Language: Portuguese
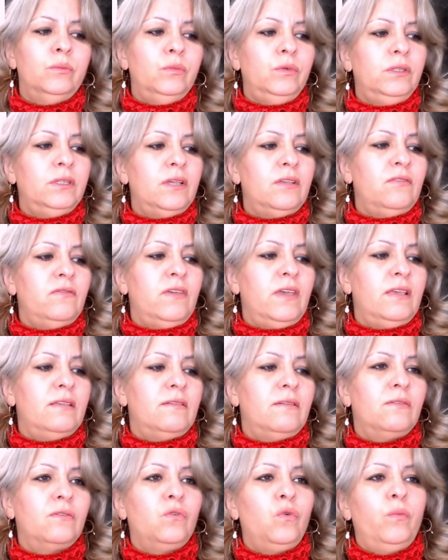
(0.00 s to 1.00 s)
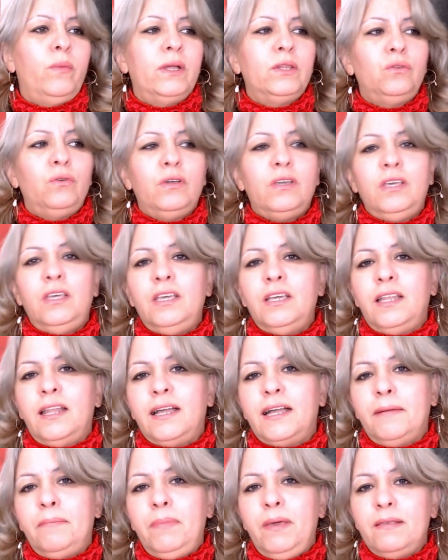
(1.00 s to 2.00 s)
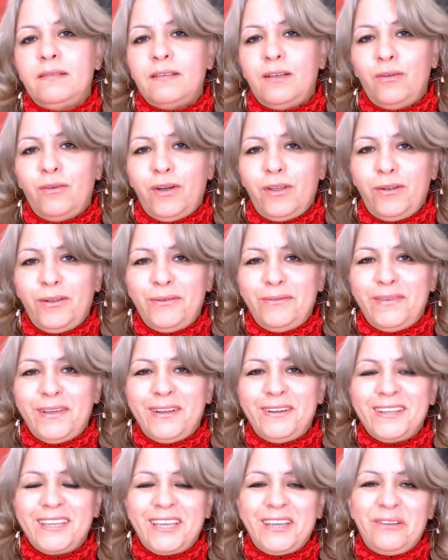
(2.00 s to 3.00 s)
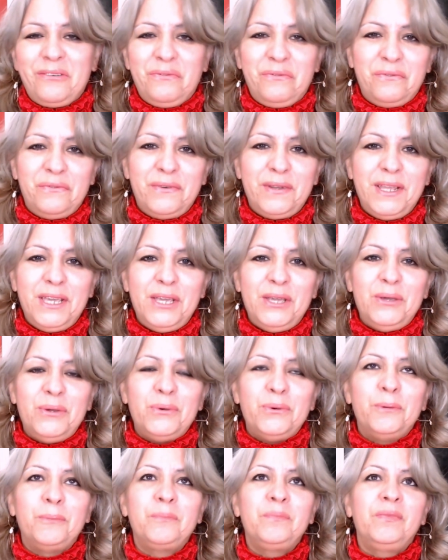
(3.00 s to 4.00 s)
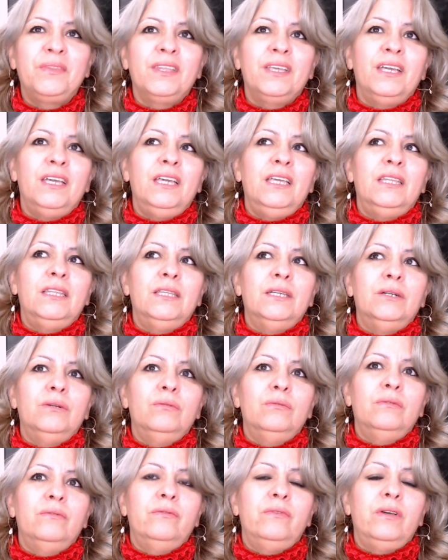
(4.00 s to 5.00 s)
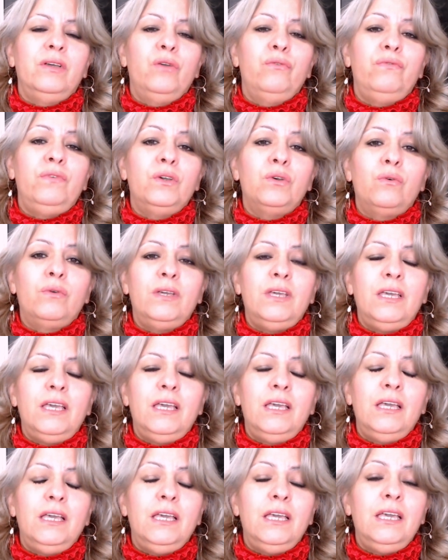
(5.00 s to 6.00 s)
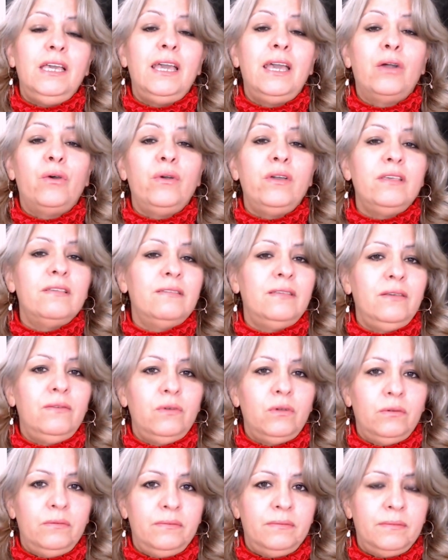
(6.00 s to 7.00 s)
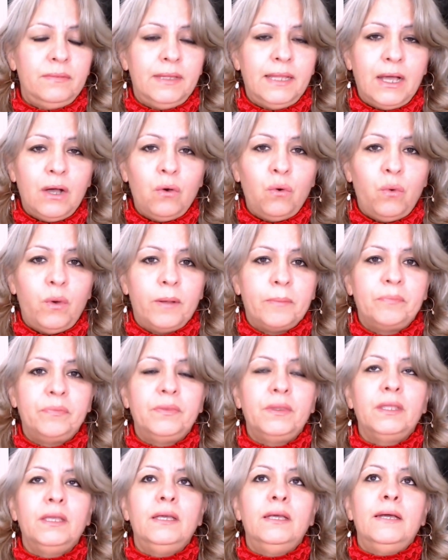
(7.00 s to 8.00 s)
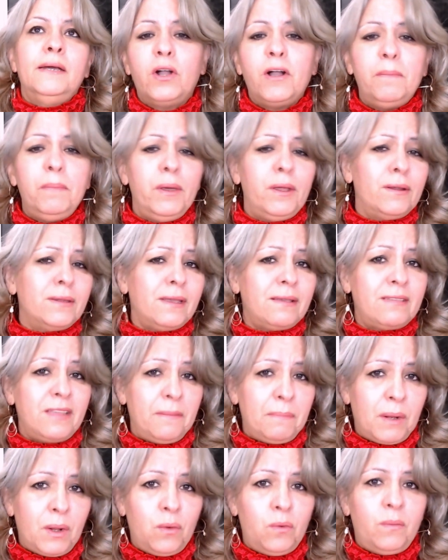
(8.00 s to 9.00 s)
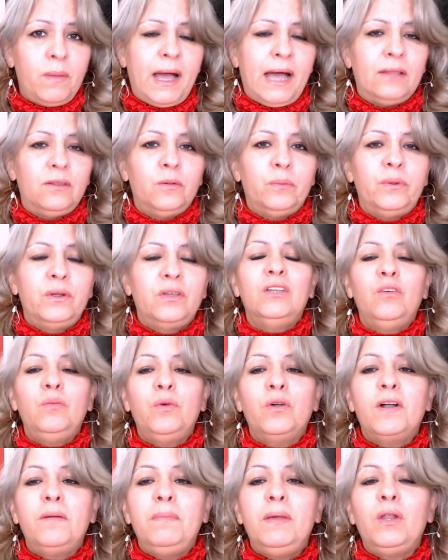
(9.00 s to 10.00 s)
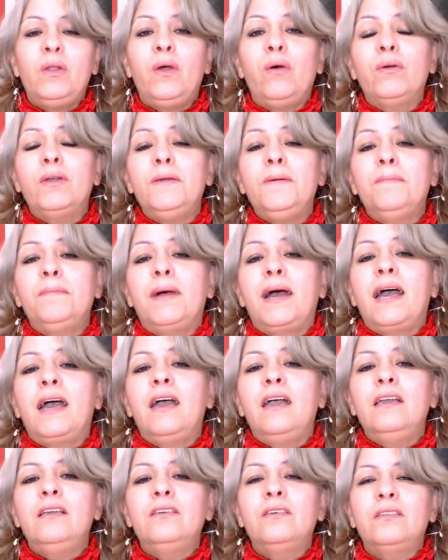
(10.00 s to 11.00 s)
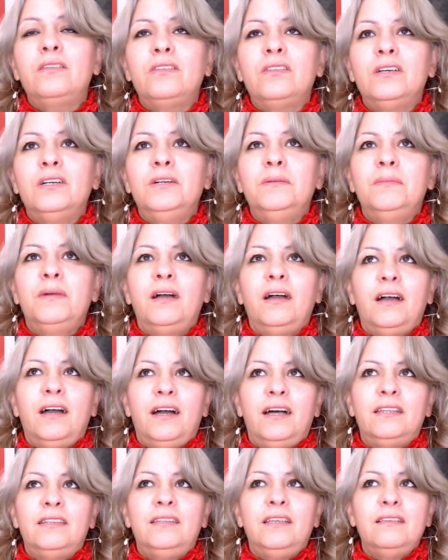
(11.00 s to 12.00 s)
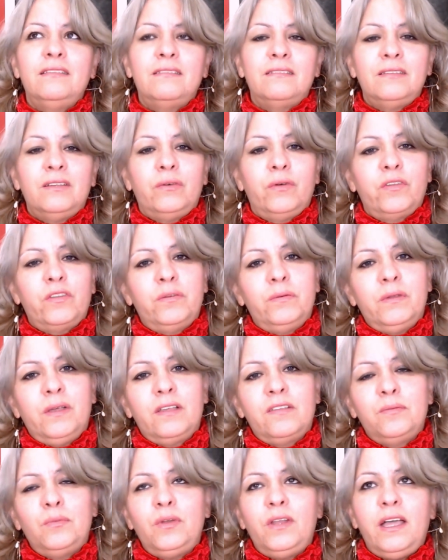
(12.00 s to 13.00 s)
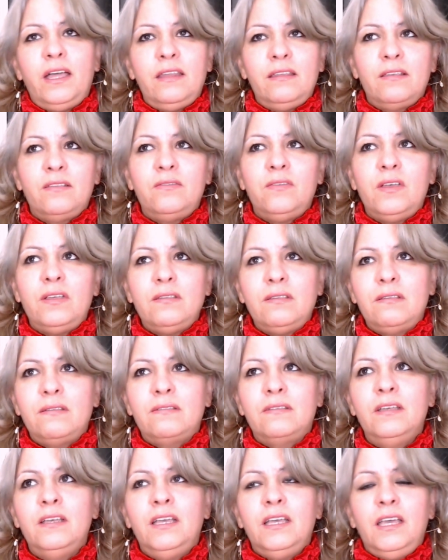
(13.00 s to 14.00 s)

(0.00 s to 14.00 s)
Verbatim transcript: muitas vezes com uma toquinha na cabeça, agora no inverno que é frio. Então eu fico que irreconhecível na rua. O meu cabelo tá sempre arrumado. Então, o meu cabelo é o que mais chama a atenção. As, as mulheres, às vezes,